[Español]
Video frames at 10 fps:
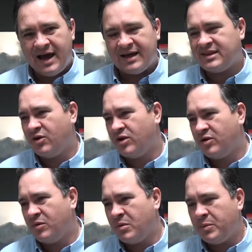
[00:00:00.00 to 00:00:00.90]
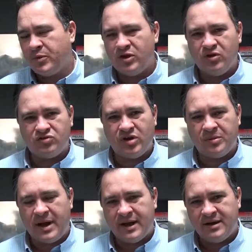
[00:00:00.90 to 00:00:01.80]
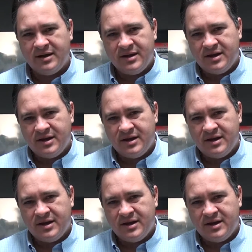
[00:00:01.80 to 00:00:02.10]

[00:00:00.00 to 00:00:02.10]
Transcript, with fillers: hasta ahora no hemos podido observar